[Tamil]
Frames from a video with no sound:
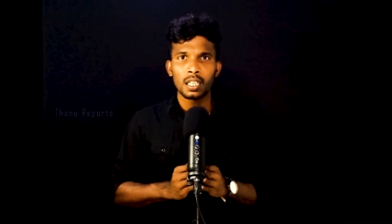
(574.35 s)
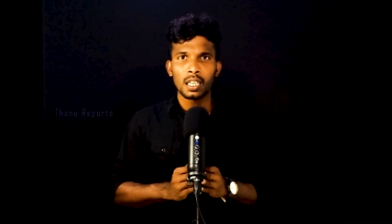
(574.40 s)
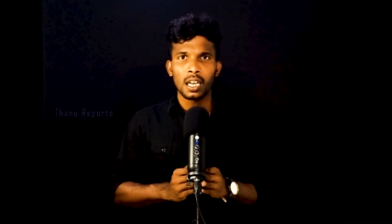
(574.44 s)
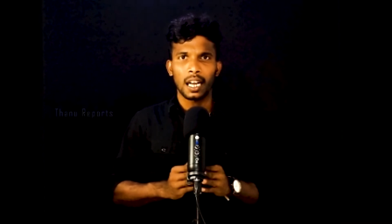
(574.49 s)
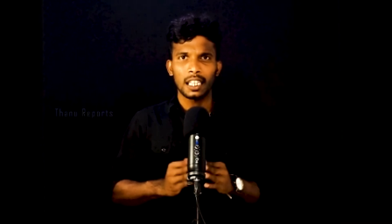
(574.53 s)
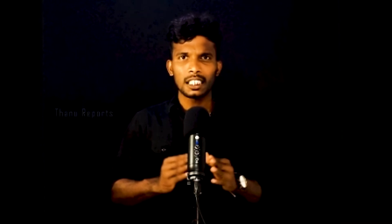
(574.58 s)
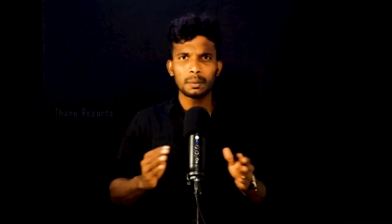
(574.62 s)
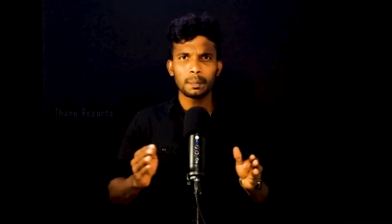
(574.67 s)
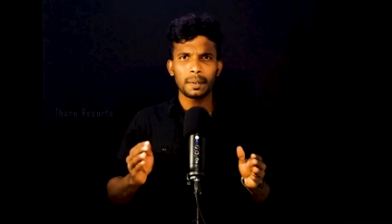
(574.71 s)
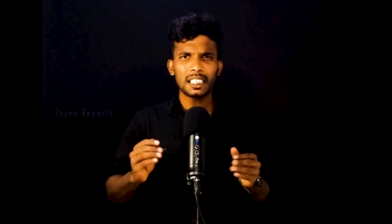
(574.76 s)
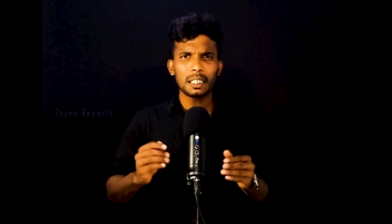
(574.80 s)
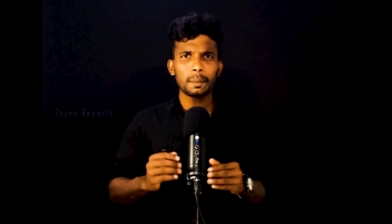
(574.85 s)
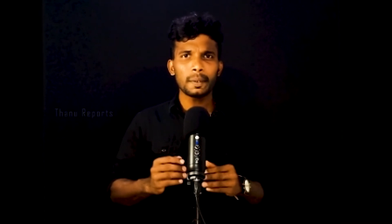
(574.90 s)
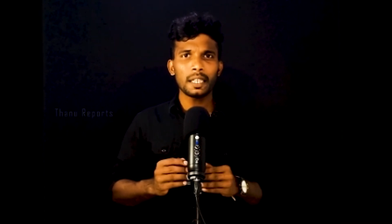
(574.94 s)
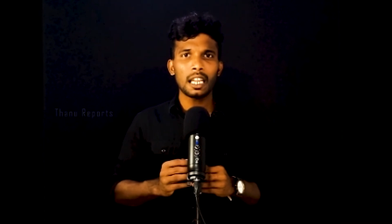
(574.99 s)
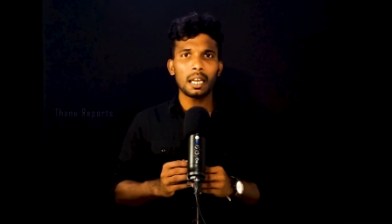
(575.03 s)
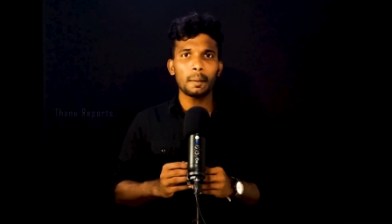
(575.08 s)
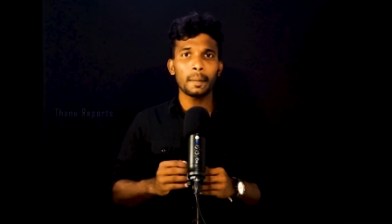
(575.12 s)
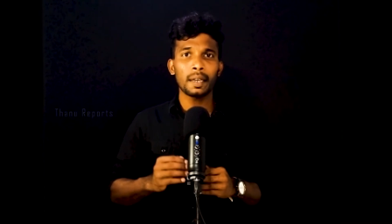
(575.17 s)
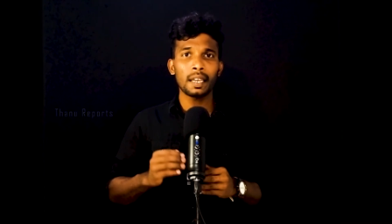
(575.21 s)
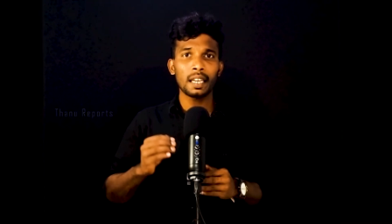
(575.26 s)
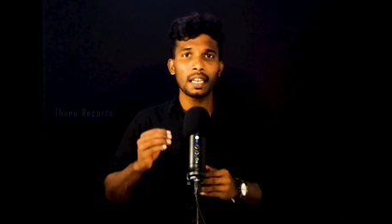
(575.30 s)
அது மட்டும்
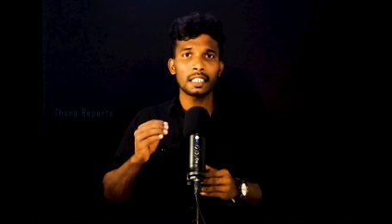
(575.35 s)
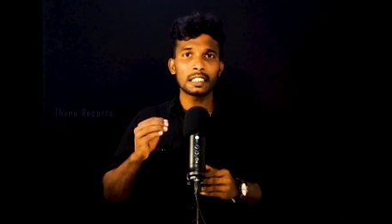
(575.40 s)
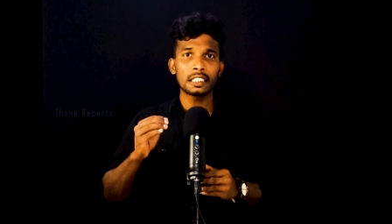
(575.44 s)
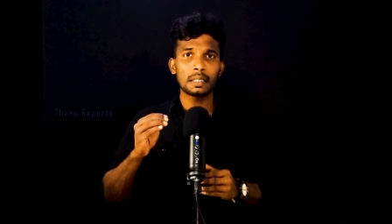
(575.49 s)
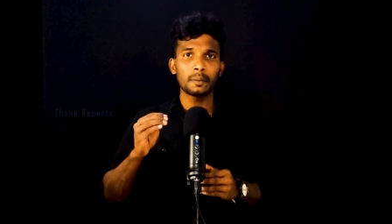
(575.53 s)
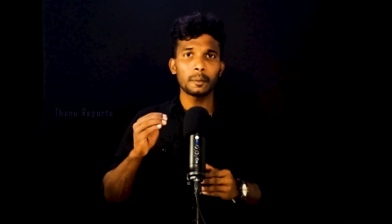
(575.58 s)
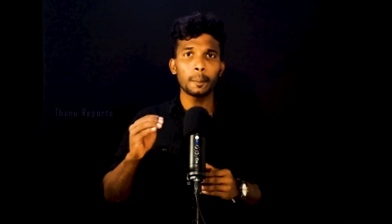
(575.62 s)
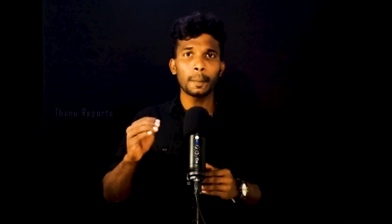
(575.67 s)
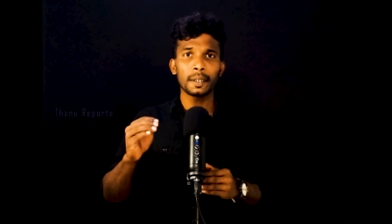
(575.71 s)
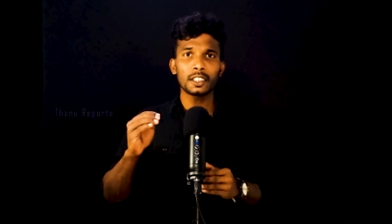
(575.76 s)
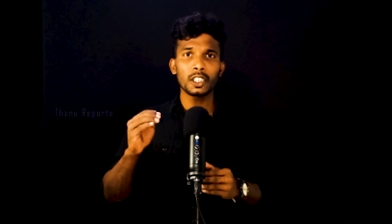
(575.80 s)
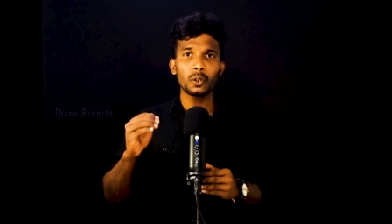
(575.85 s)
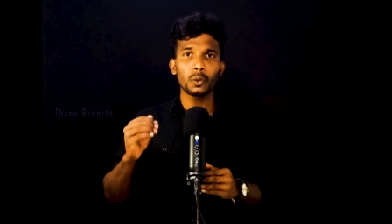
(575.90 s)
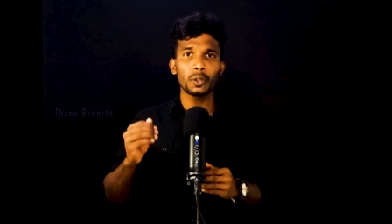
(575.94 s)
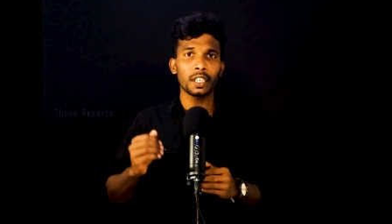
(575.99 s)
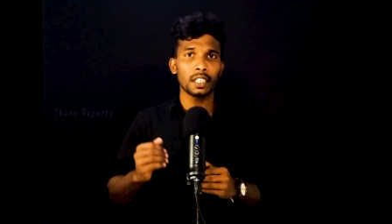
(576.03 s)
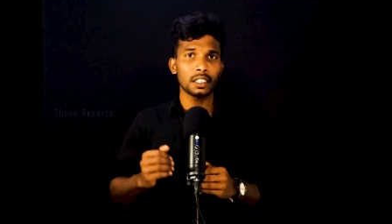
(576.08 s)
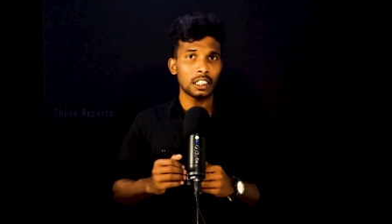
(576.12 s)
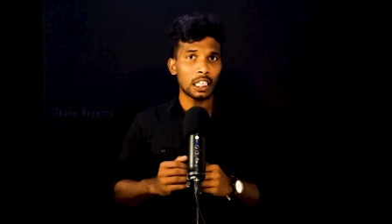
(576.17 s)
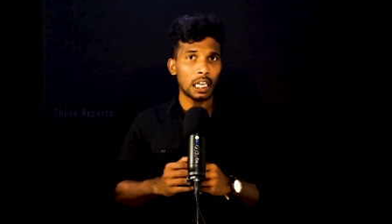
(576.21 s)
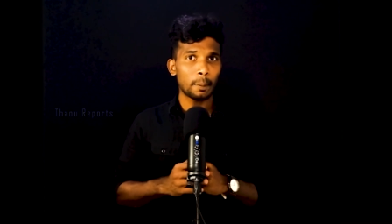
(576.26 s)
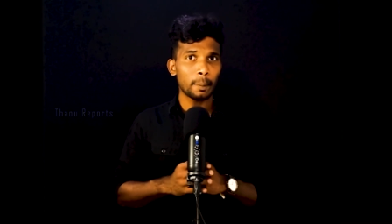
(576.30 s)
இல்லாமல் இந்த விபத்தினுடைய
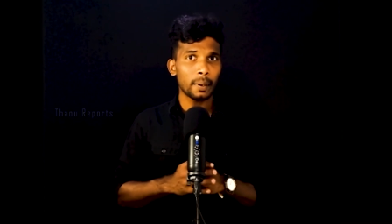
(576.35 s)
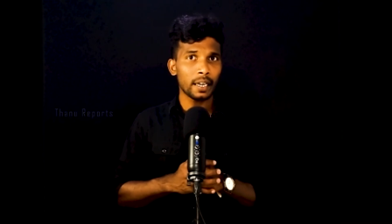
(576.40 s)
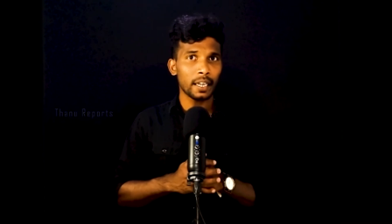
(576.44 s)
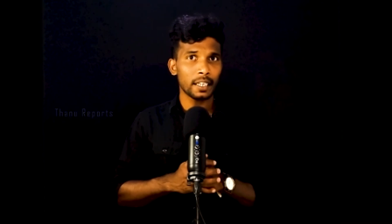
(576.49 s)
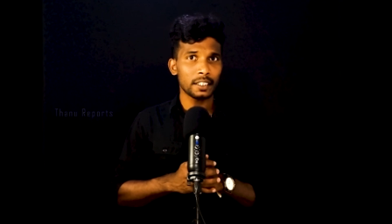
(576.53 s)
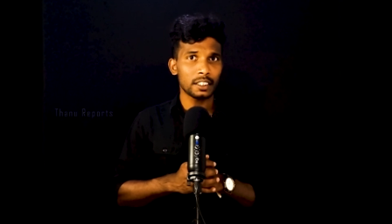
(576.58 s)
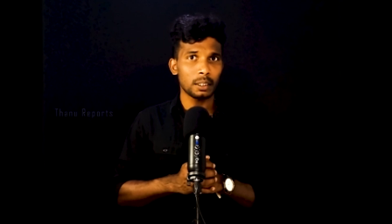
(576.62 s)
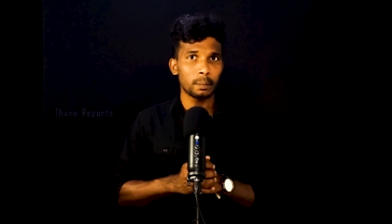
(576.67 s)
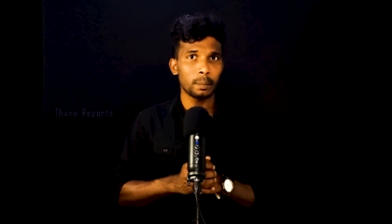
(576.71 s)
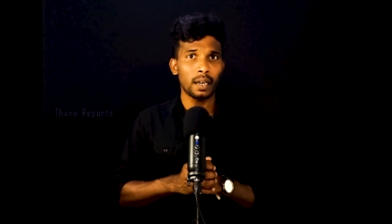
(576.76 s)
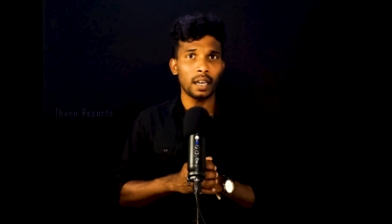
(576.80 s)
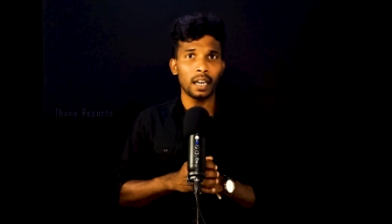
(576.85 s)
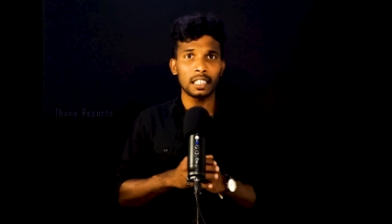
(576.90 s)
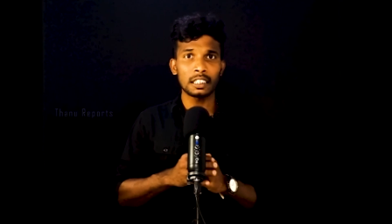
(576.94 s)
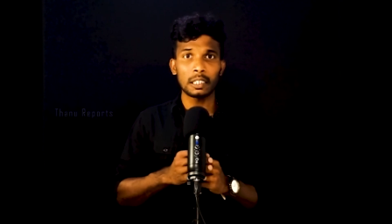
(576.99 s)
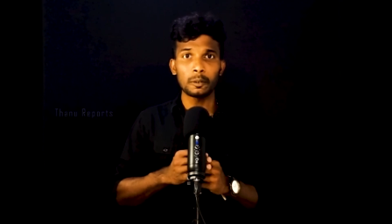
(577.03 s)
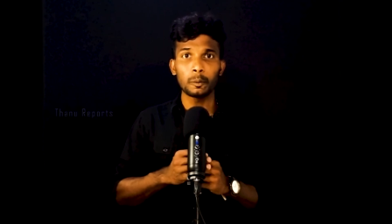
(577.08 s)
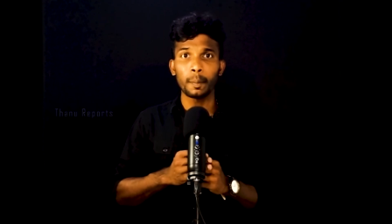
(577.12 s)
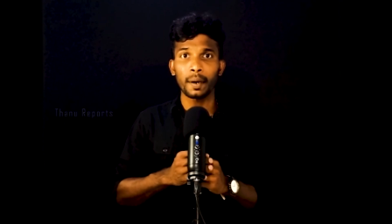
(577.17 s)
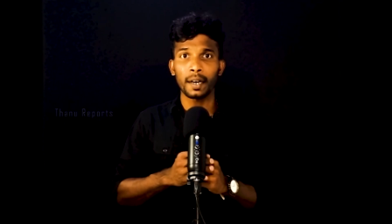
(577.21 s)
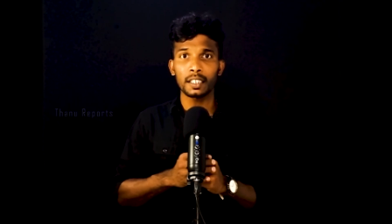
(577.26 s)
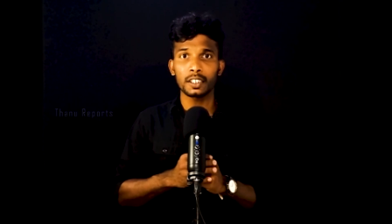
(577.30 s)
ஞாபகார்த்தமா இந்த
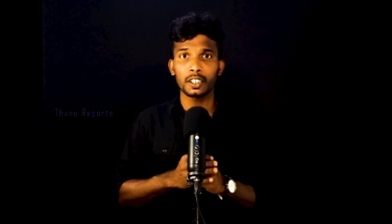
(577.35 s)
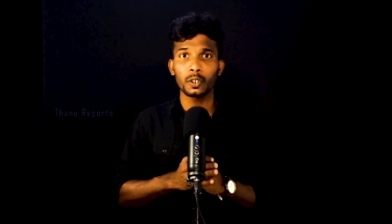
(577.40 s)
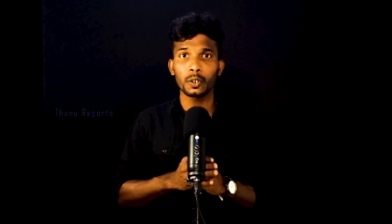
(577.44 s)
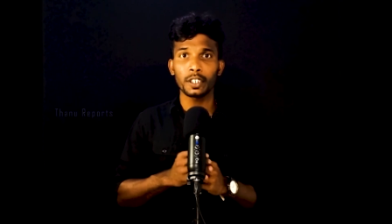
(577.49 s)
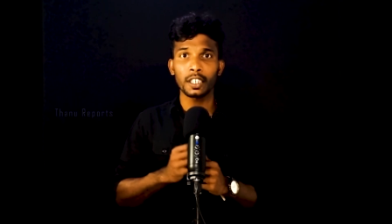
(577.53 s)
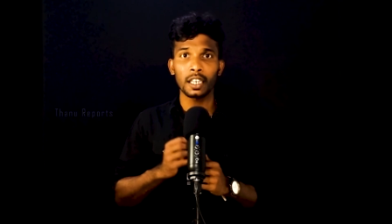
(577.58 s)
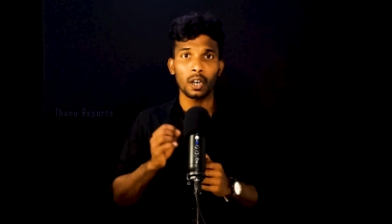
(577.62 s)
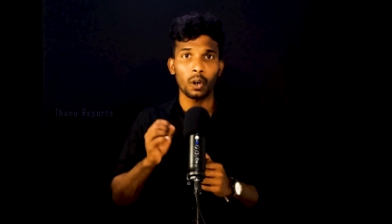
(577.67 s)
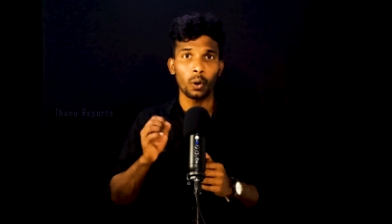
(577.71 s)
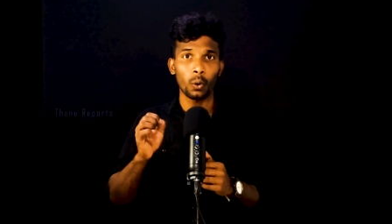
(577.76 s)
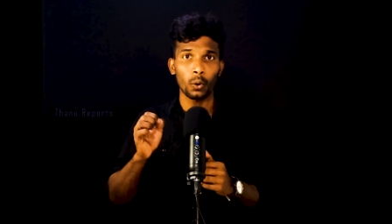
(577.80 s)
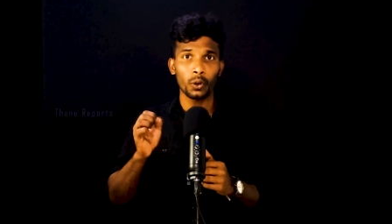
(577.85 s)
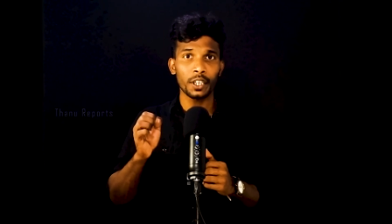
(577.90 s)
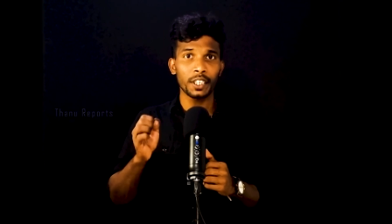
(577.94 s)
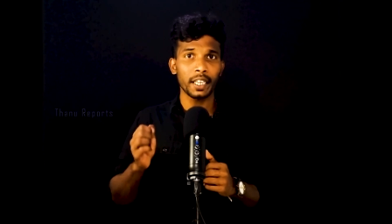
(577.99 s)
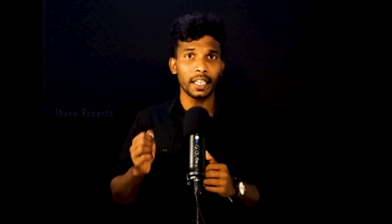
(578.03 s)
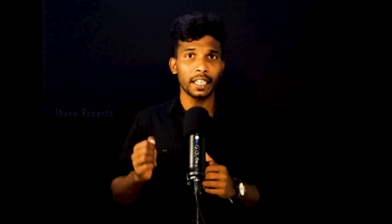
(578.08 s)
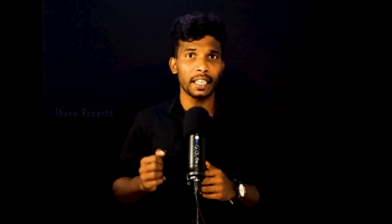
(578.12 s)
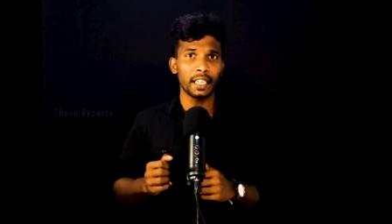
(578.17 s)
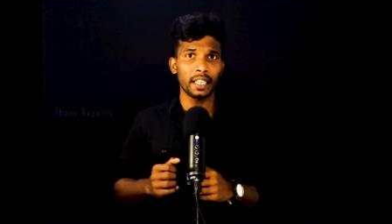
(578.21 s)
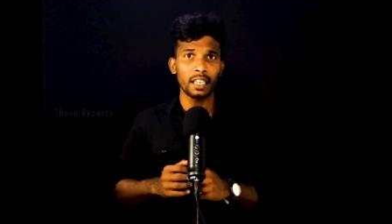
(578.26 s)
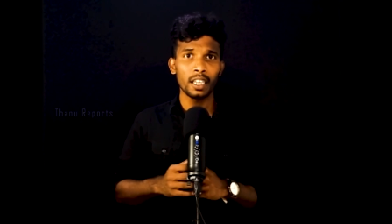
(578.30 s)
விமானத்தினுடைய ஒரு
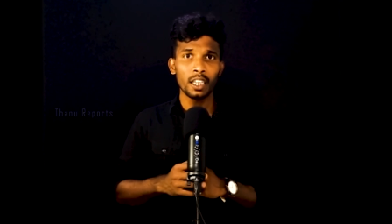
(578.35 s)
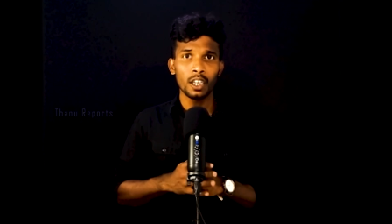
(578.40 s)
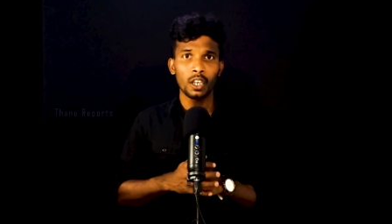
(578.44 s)
டயர்